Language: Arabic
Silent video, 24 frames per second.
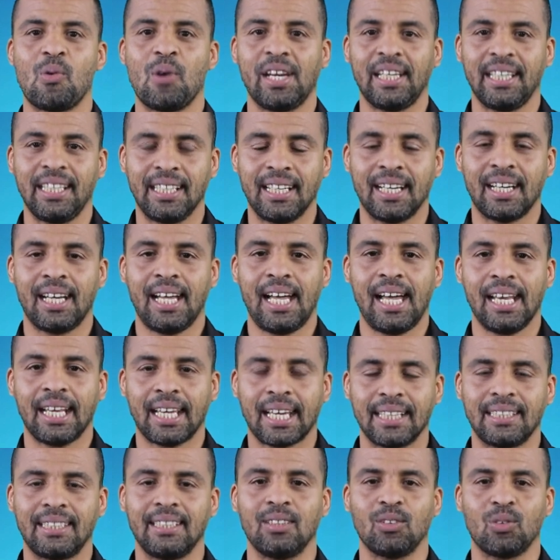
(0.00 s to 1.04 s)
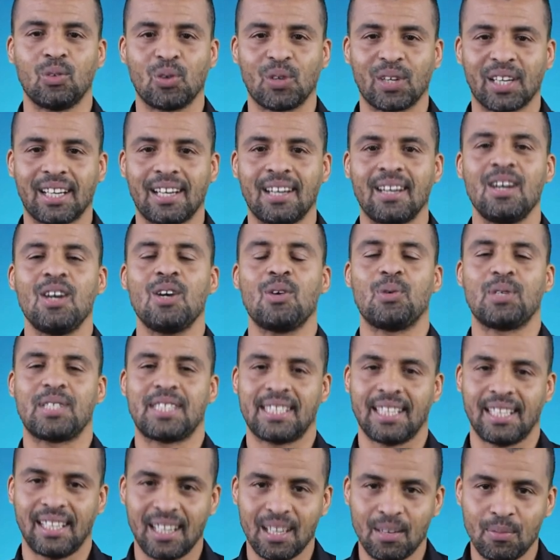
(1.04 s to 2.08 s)
والى حلقه اخرى
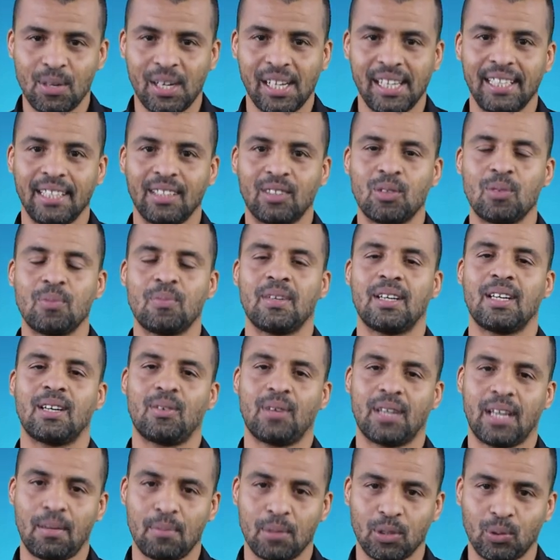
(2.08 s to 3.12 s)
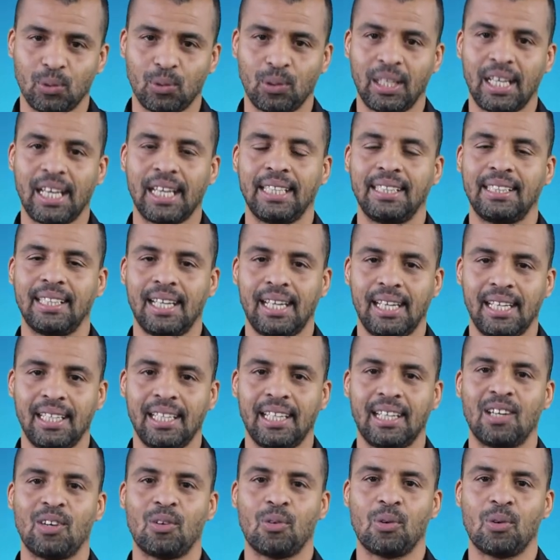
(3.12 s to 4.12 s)
والسلام عليكم ورحمه الله تعالى